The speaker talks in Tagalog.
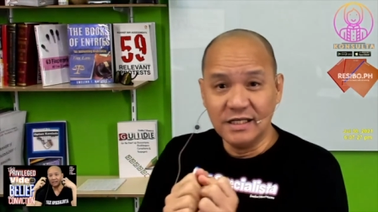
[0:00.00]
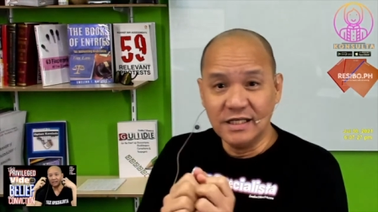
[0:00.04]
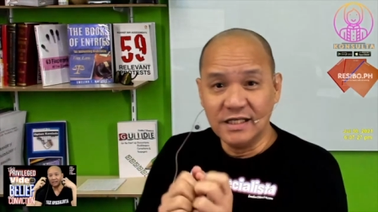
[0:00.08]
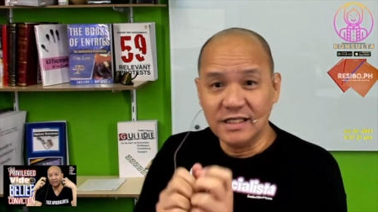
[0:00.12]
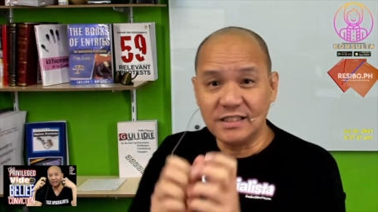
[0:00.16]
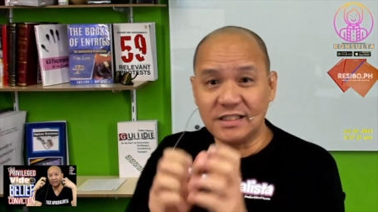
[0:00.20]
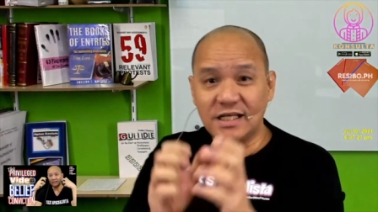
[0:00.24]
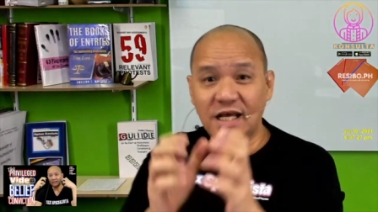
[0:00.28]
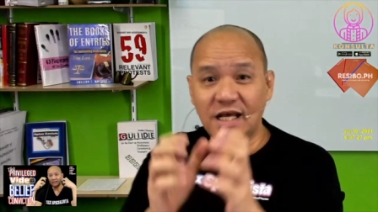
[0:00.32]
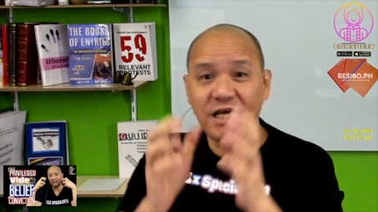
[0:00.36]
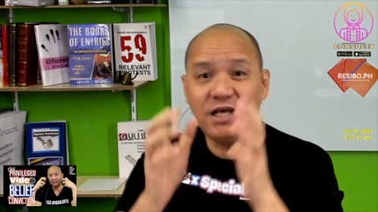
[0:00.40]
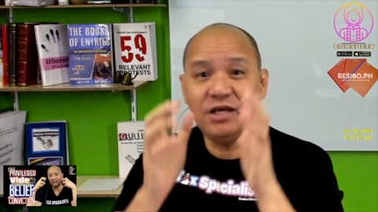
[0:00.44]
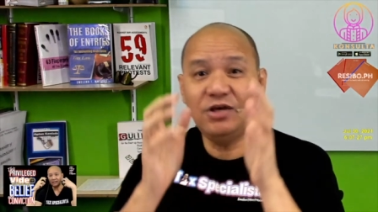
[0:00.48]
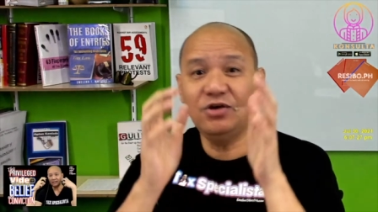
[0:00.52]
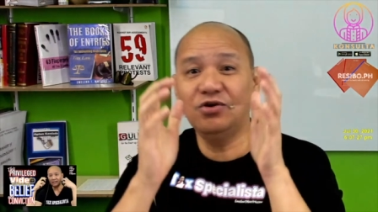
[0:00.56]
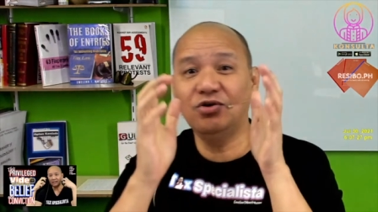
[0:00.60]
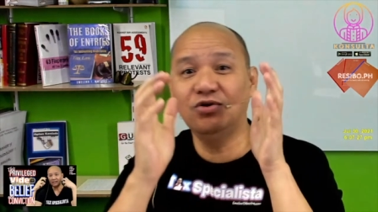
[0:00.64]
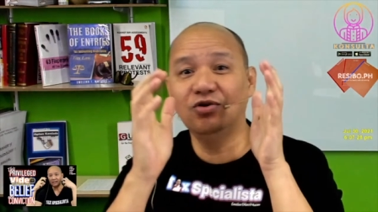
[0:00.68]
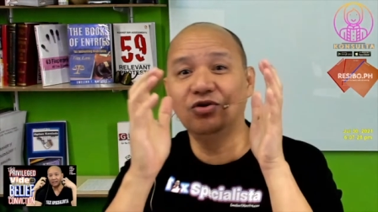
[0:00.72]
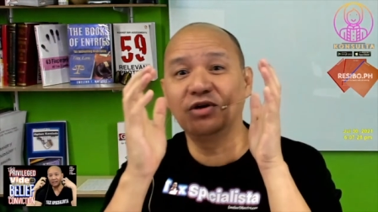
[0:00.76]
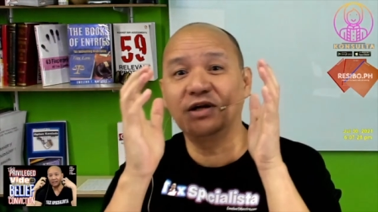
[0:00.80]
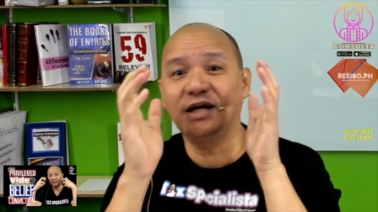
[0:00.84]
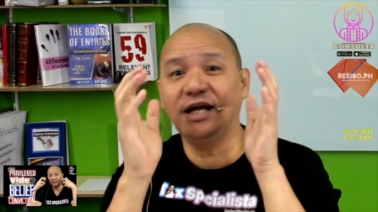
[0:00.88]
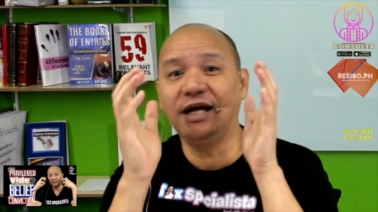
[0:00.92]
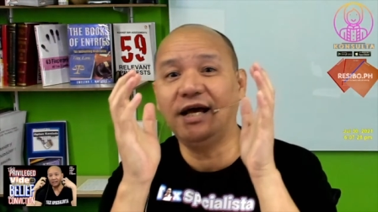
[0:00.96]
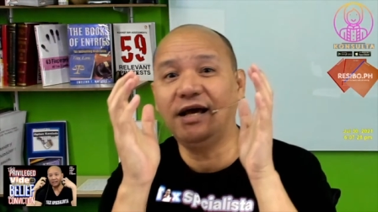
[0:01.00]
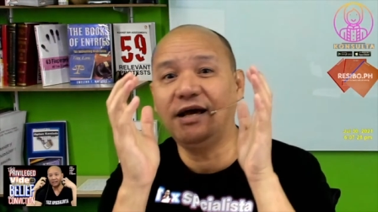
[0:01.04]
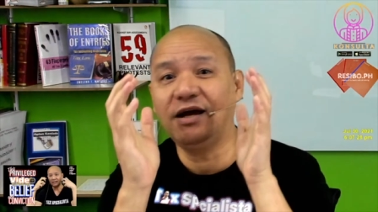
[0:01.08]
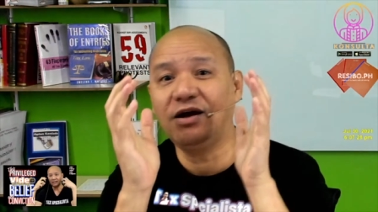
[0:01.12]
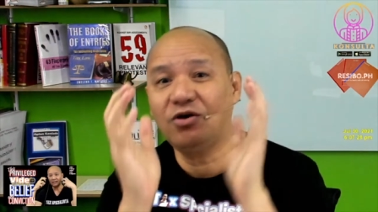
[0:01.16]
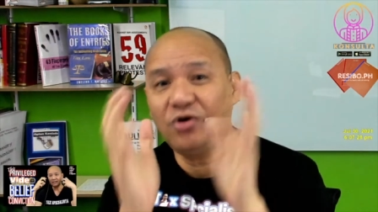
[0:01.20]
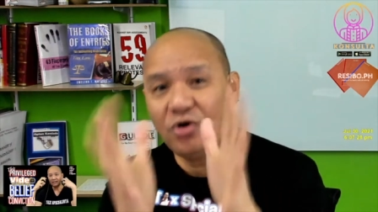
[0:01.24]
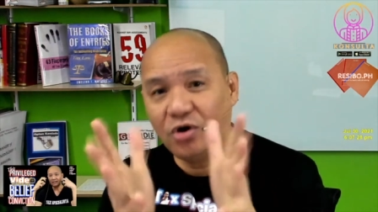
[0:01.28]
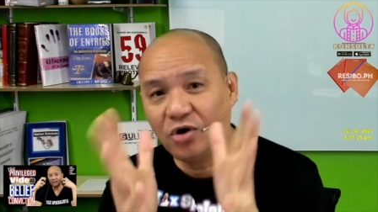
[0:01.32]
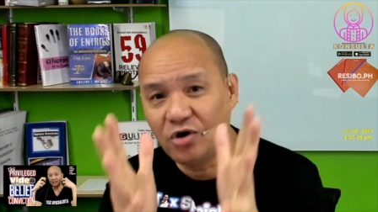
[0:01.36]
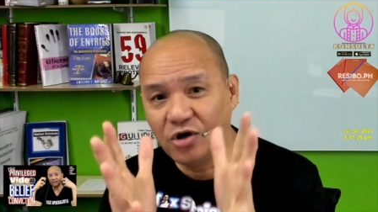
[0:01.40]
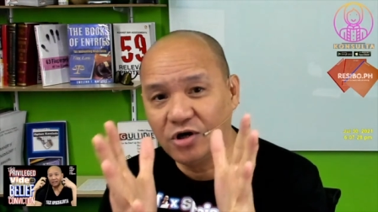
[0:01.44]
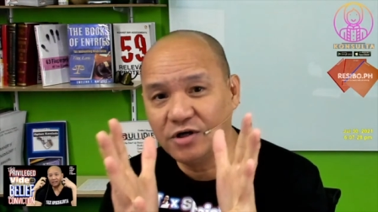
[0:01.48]
sa iyong
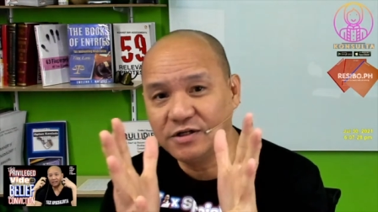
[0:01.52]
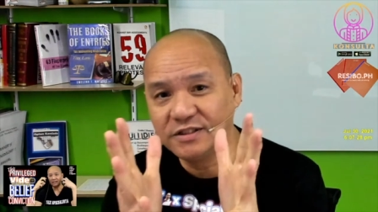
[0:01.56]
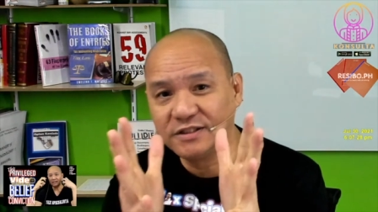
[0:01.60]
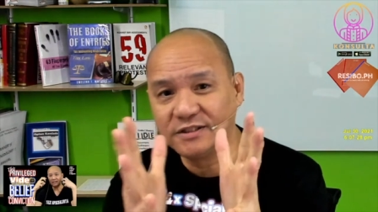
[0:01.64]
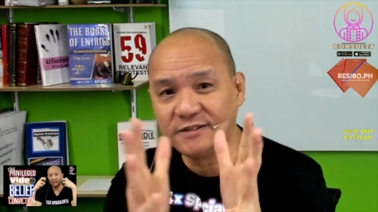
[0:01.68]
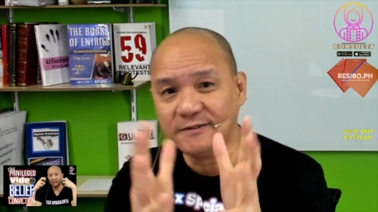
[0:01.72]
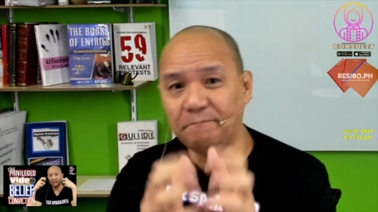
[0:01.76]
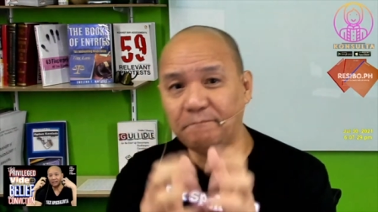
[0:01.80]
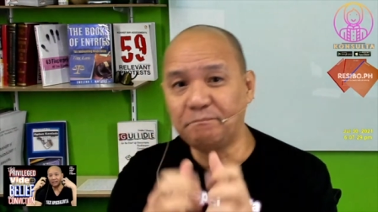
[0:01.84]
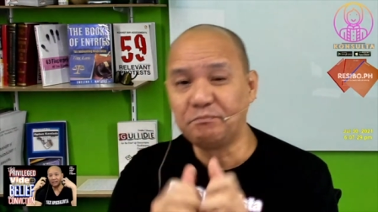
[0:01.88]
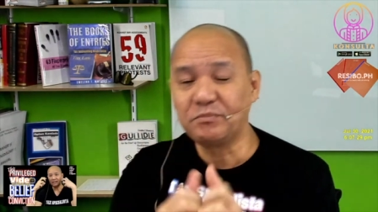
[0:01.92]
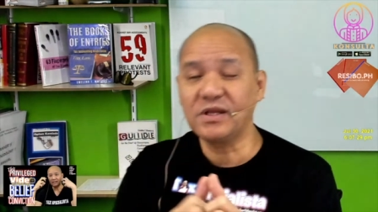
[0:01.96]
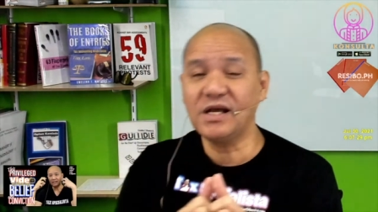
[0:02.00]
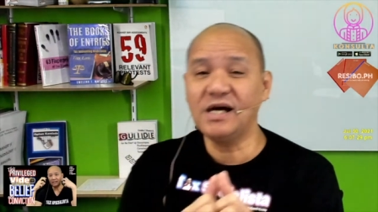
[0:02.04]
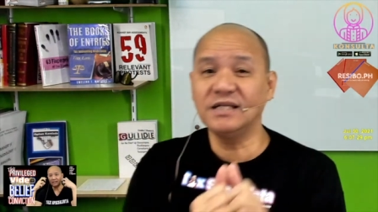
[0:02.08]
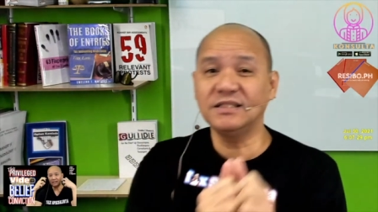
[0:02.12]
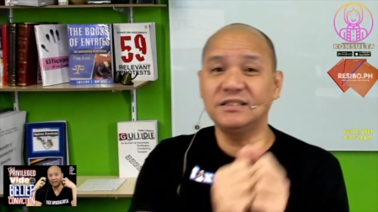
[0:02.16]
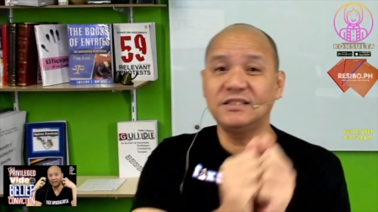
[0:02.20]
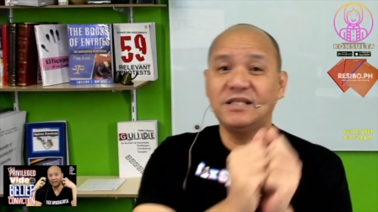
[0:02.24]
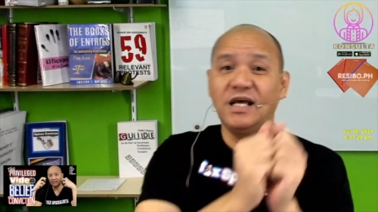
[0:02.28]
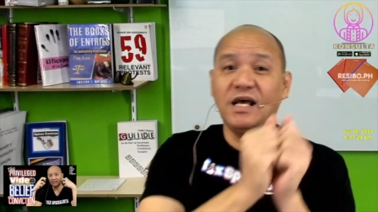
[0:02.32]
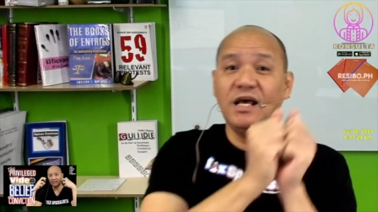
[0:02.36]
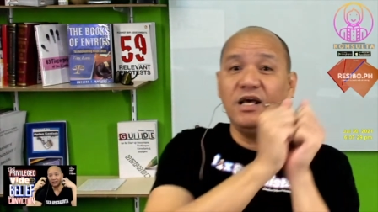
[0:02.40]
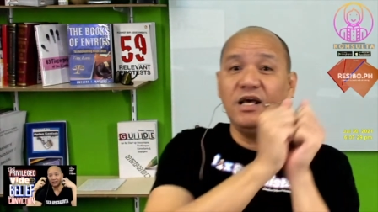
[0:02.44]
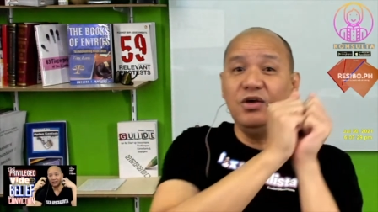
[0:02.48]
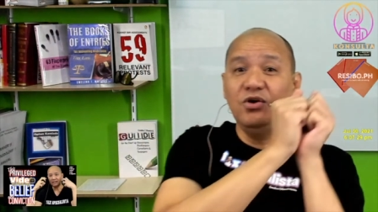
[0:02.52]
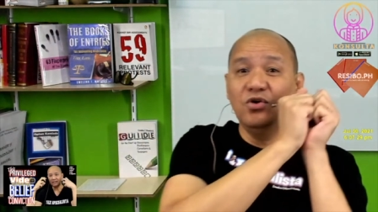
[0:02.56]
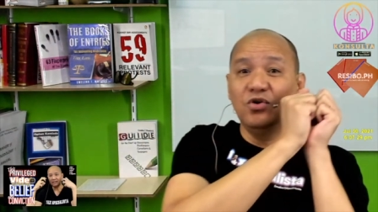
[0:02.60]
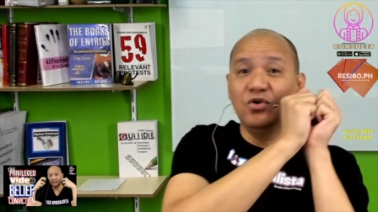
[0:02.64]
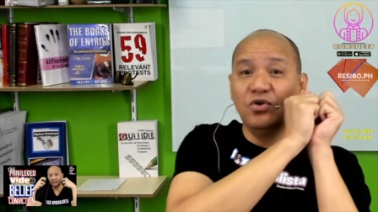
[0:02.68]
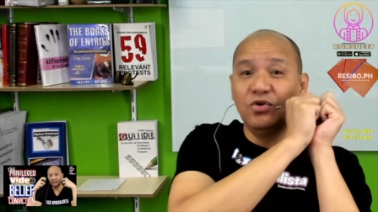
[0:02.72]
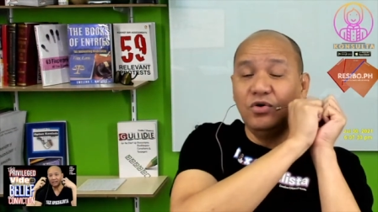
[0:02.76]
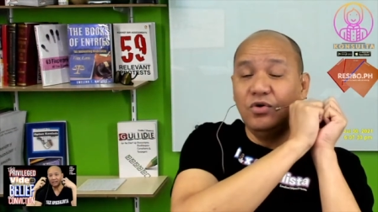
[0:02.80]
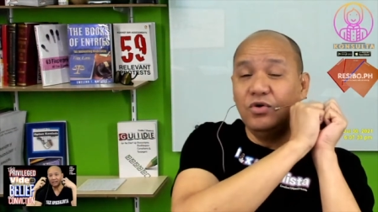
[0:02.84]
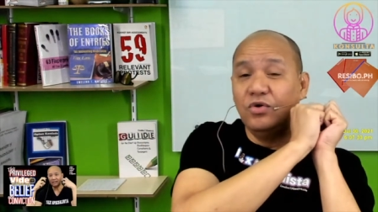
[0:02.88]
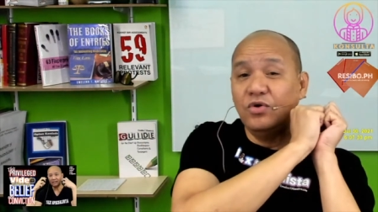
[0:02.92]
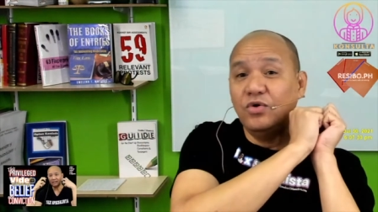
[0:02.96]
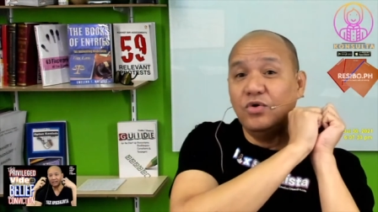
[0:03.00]
records at sa
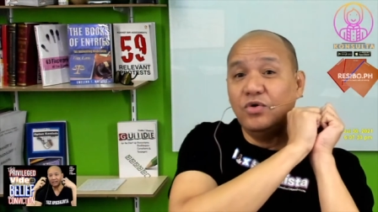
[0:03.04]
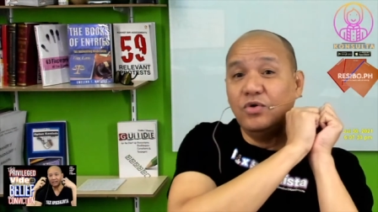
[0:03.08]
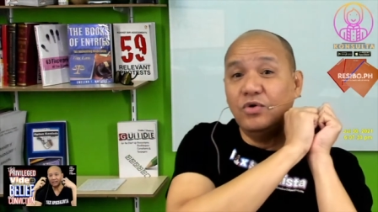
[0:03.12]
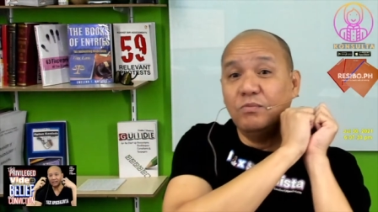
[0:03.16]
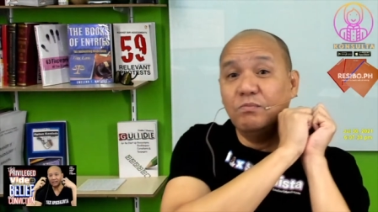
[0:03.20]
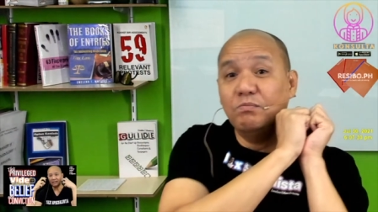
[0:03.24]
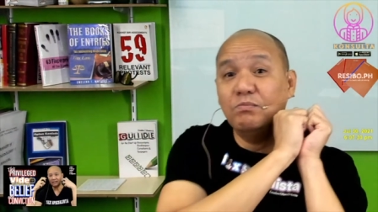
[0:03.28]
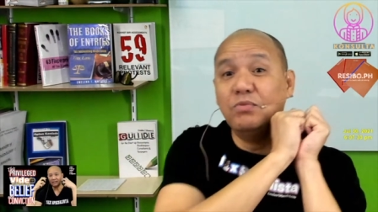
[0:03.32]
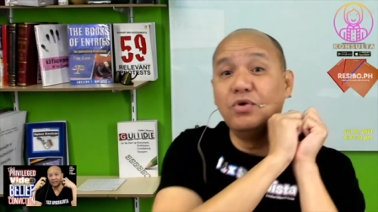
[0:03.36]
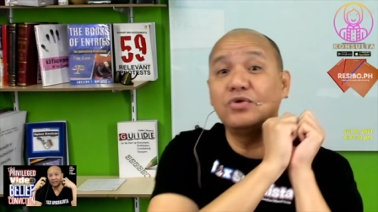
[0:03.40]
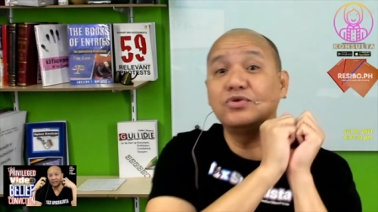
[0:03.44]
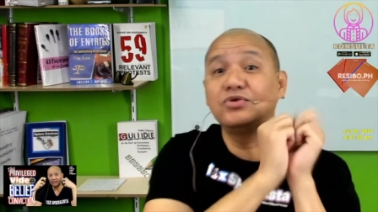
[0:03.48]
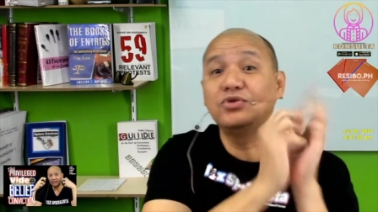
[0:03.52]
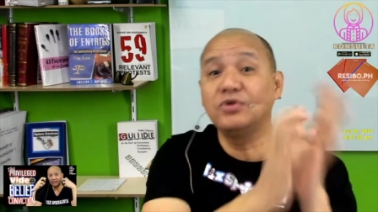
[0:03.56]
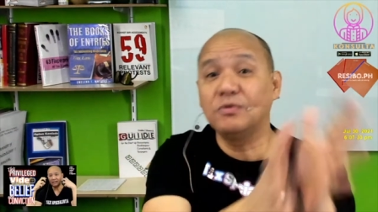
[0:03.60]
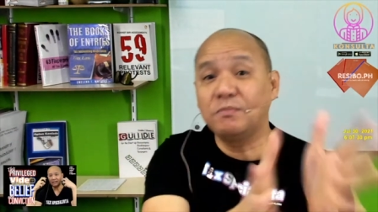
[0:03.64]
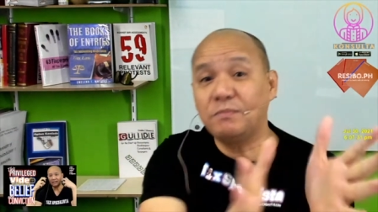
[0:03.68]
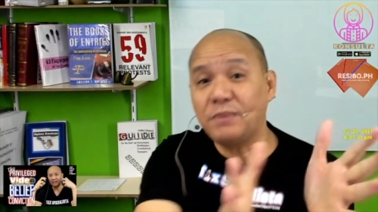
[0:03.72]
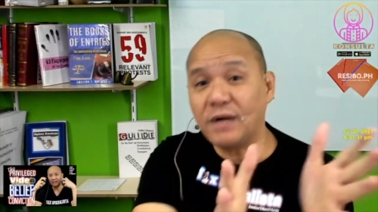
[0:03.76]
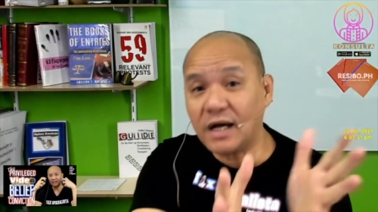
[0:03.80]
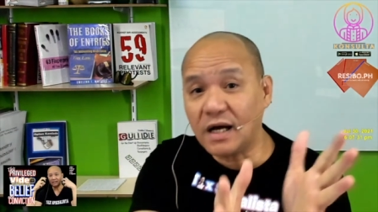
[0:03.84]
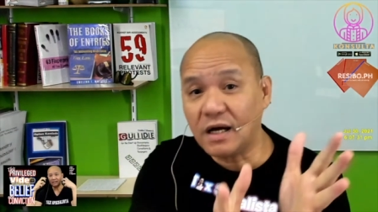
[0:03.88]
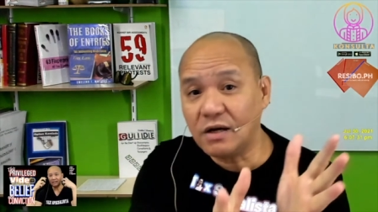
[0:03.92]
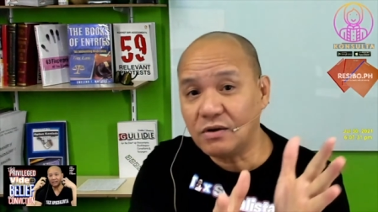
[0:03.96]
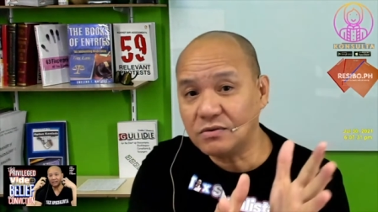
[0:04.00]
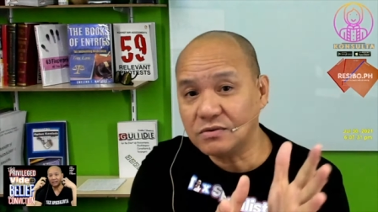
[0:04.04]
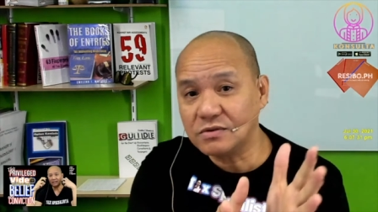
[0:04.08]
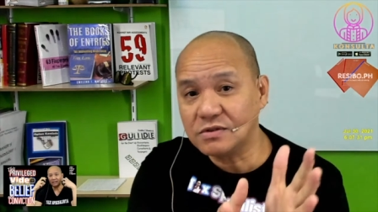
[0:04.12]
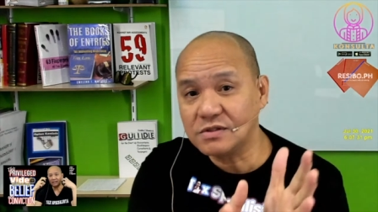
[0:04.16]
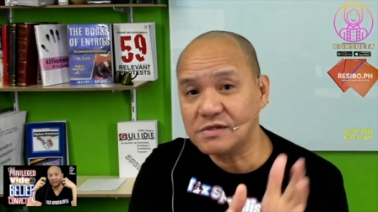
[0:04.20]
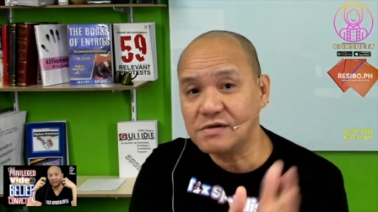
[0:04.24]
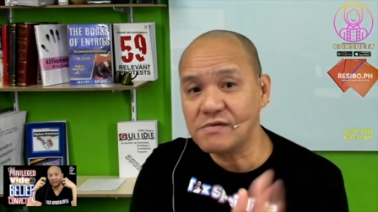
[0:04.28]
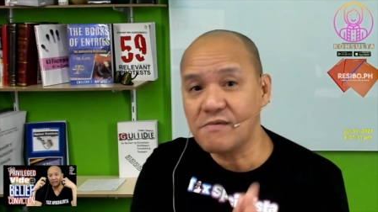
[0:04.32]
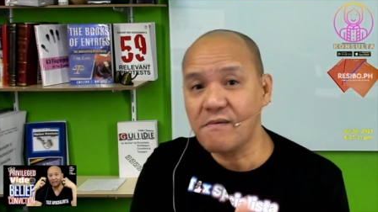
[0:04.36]
iyong books of accounts.